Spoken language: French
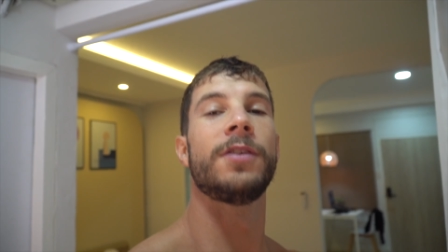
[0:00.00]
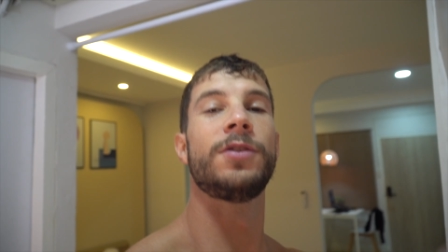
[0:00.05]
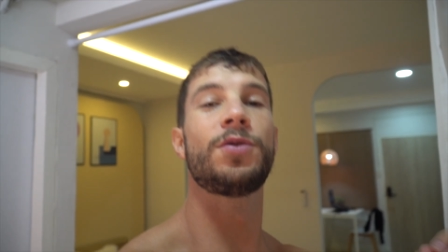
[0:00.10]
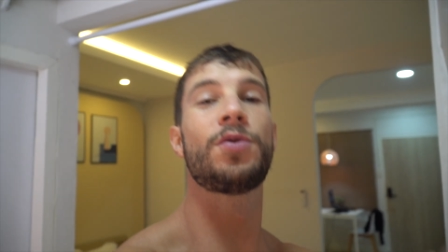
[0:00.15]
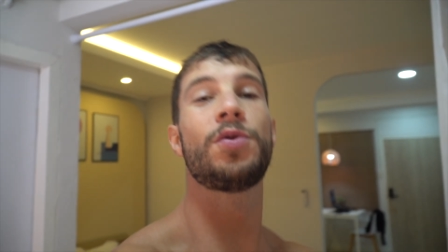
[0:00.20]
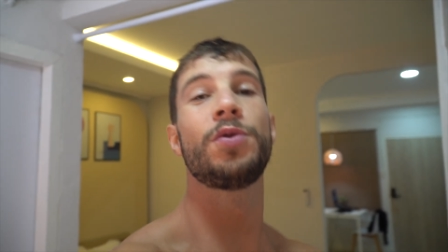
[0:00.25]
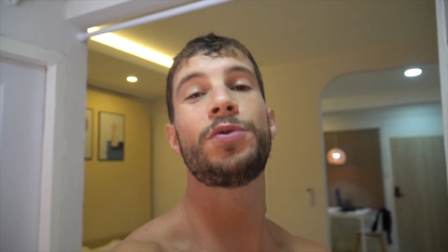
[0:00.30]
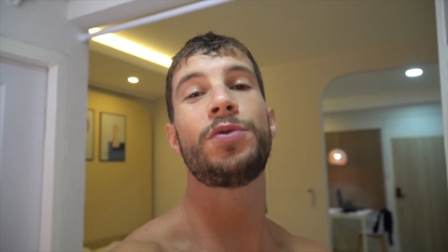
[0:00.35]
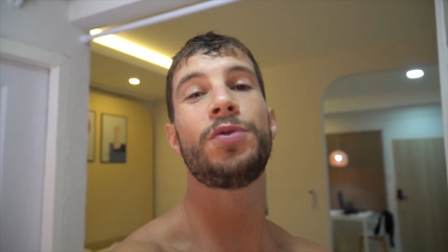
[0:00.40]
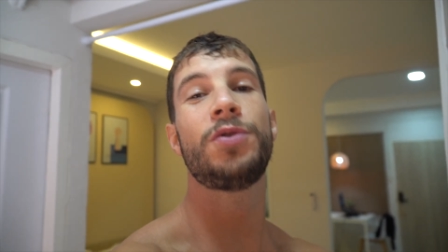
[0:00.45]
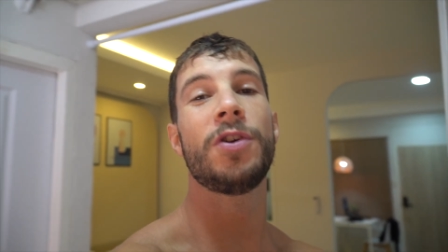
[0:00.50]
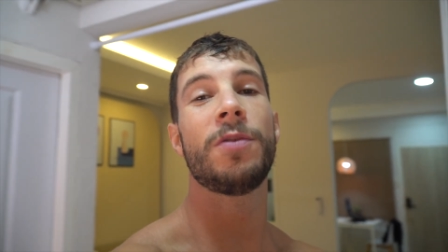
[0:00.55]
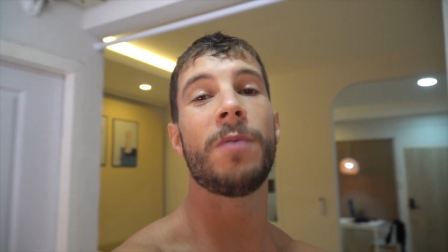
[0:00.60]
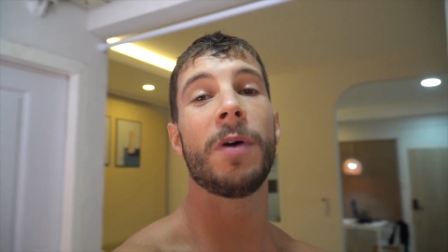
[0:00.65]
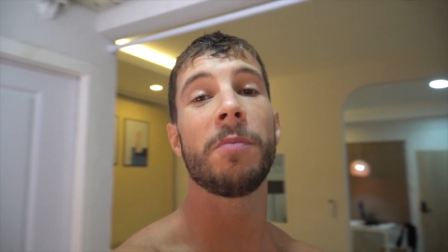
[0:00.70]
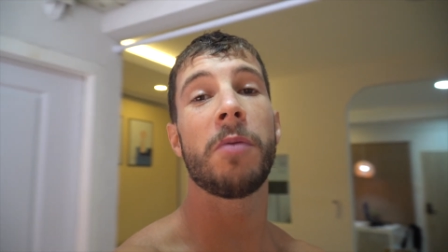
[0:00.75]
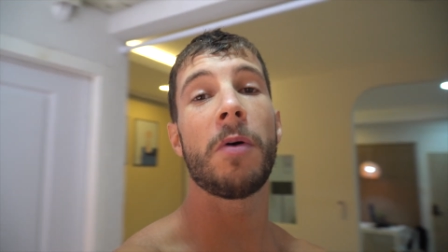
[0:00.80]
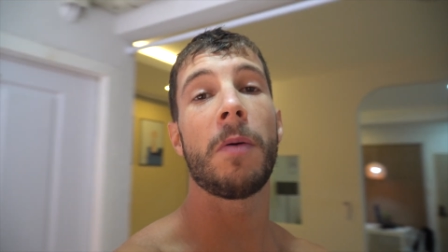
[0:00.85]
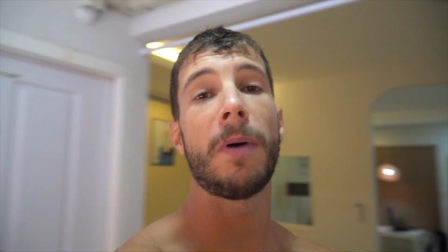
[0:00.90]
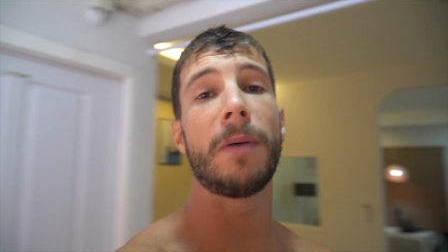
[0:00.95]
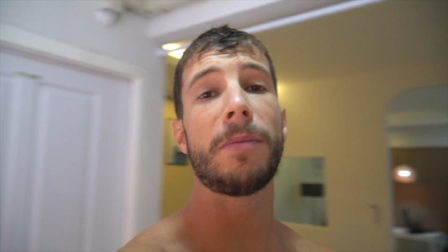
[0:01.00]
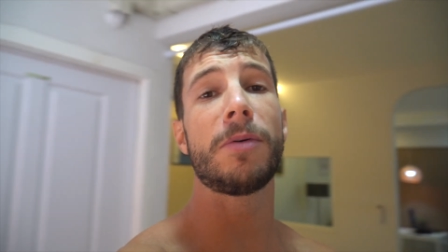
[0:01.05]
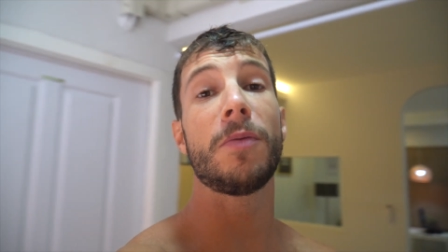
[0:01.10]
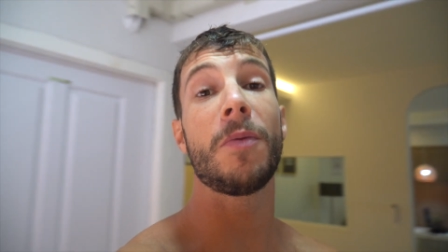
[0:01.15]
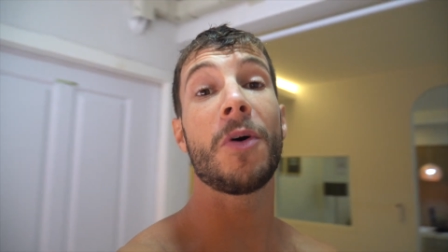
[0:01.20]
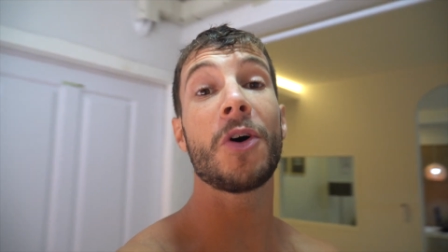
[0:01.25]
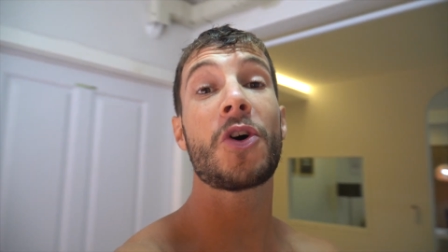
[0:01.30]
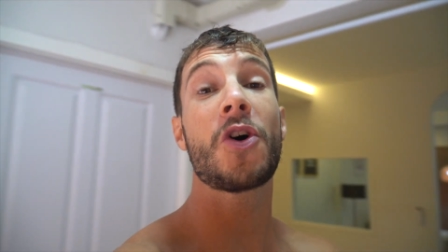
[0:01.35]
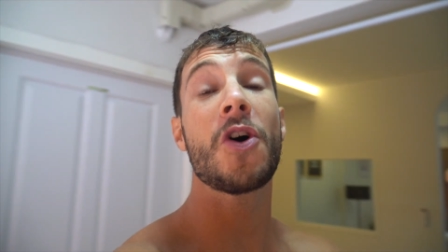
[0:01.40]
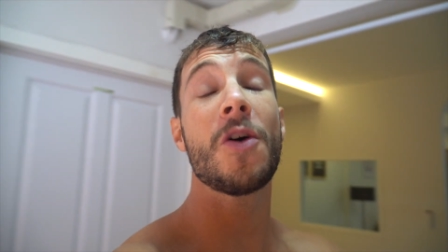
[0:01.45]
Du coup, tu te demandes
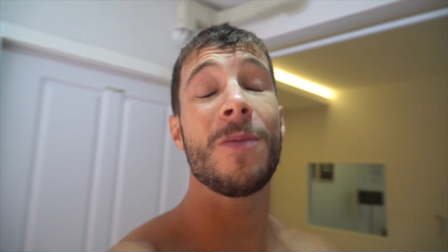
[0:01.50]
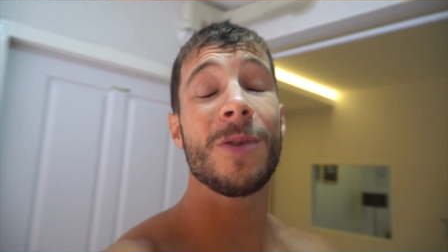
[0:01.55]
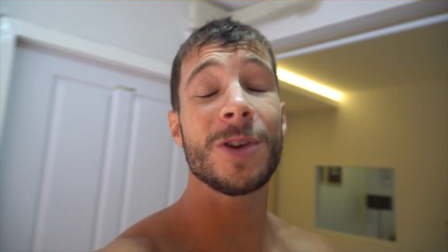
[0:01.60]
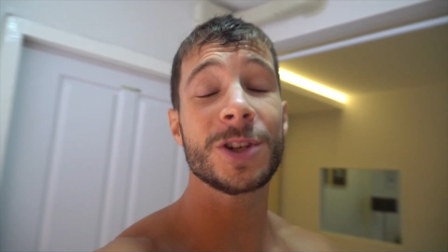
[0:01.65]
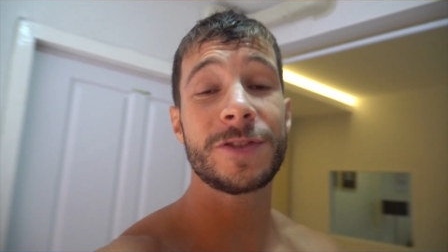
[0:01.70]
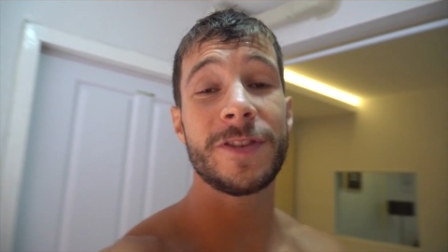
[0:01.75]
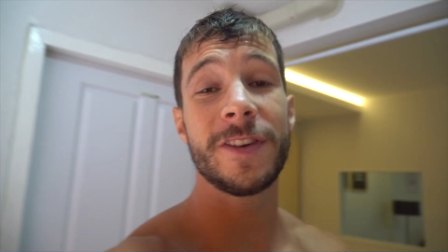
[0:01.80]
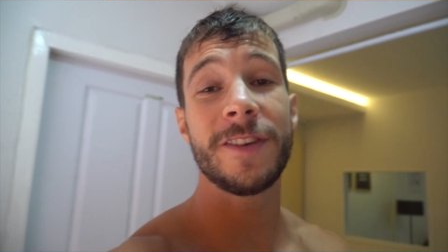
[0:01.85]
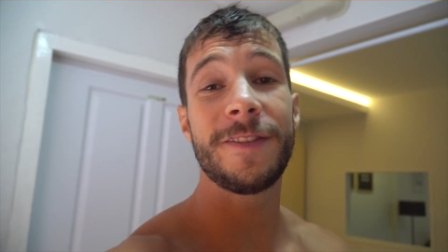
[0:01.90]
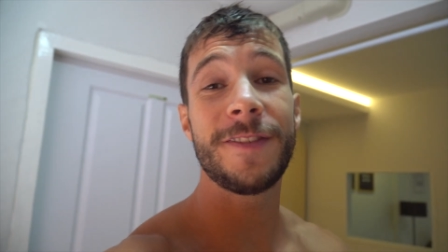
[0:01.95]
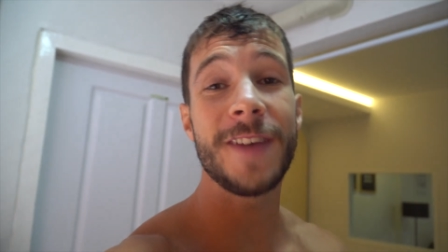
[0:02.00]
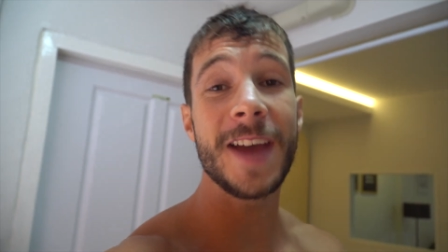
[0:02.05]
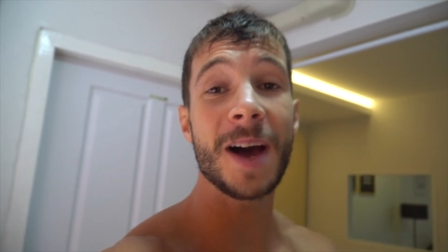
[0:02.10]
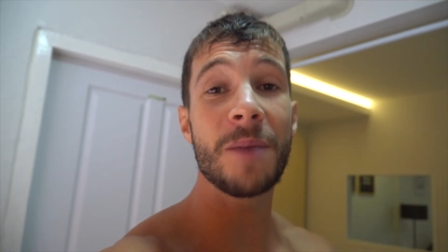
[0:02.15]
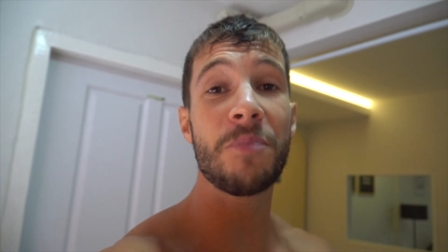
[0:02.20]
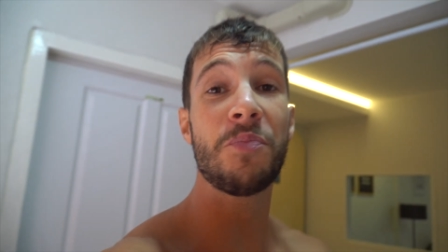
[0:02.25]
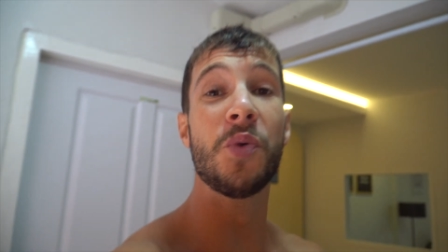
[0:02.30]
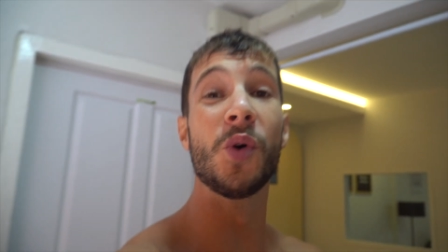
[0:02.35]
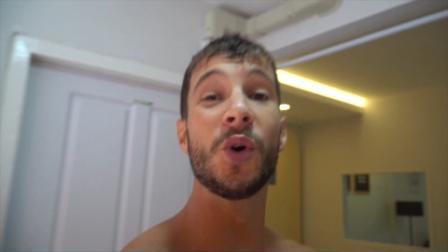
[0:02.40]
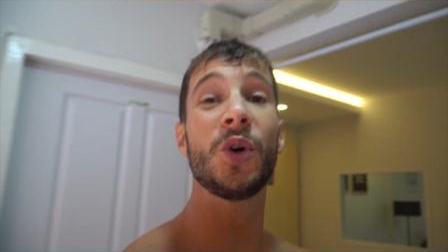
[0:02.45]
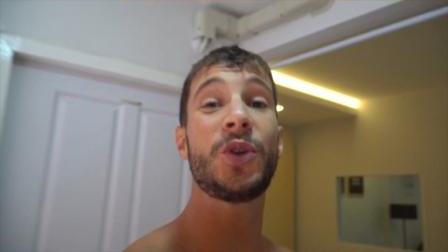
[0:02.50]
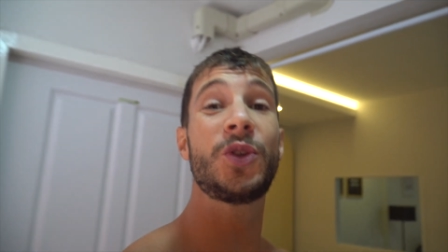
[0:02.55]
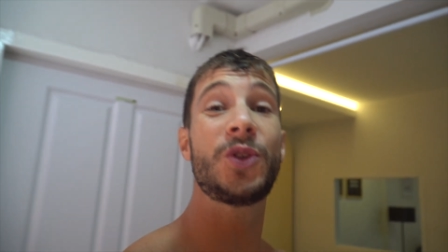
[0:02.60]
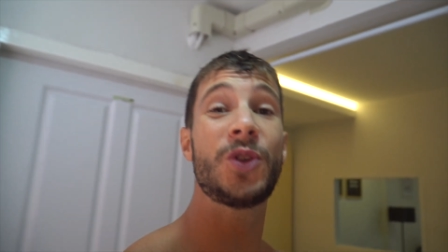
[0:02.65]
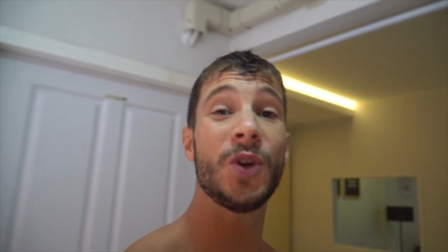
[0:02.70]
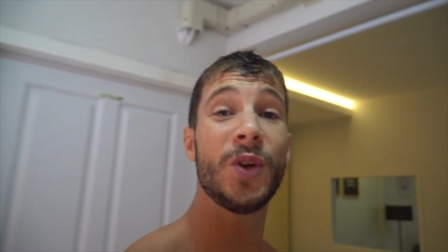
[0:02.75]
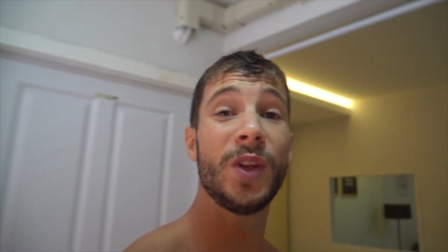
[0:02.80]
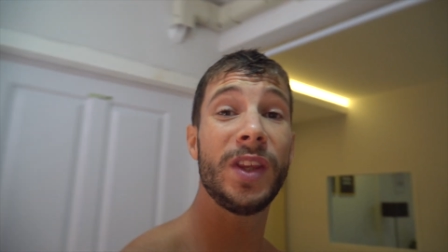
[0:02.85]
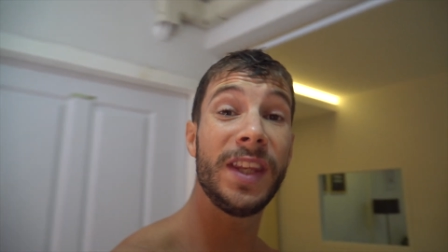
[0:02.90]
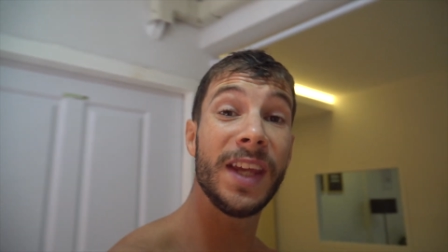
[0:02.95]
probablement comment je vais faire pour
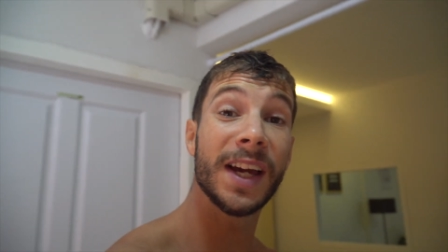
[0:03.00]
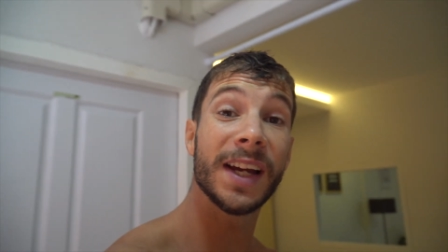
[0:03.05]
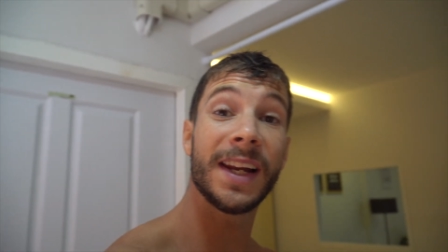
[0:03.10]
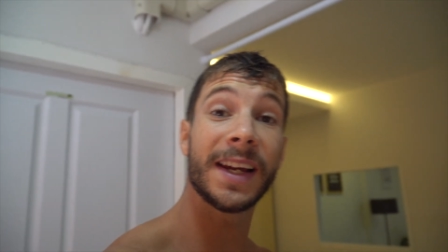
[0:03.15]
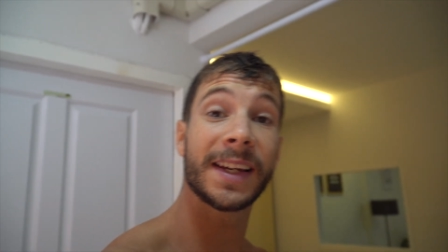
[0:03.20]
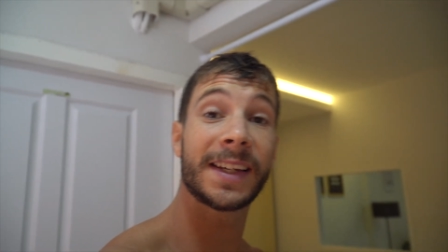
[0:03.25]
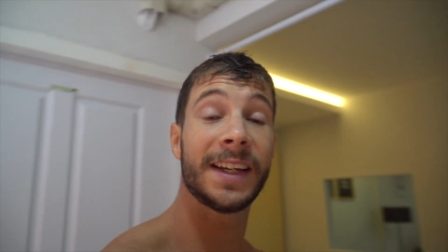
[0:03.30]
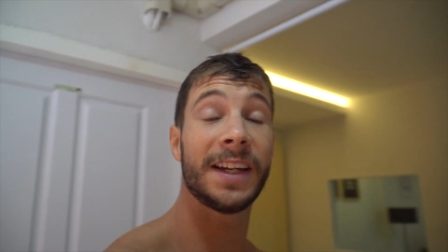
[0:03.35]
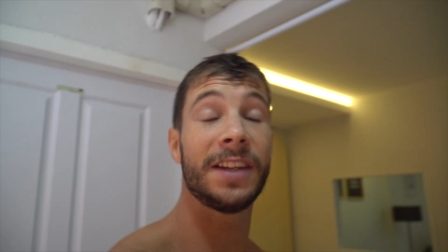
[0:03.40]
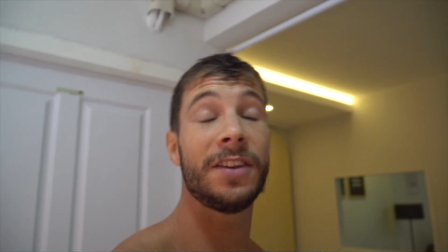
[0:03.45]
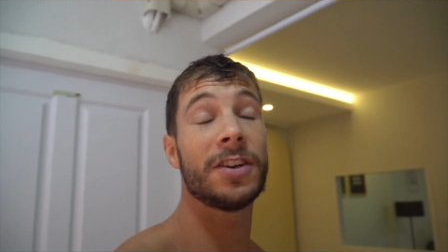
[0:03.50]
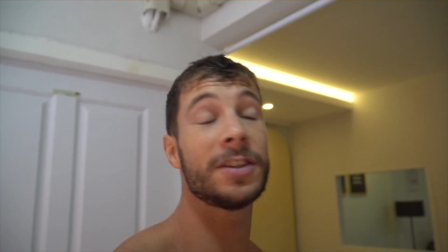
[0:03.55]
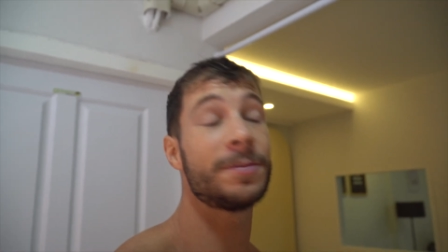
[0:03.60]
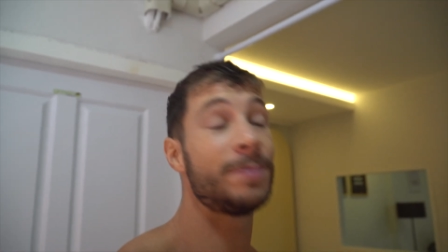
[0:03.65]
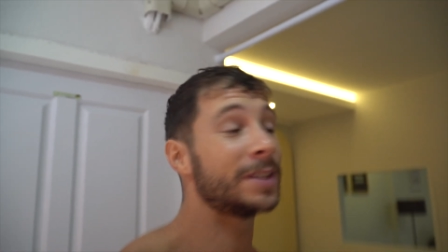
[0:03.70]
tenir la cadence,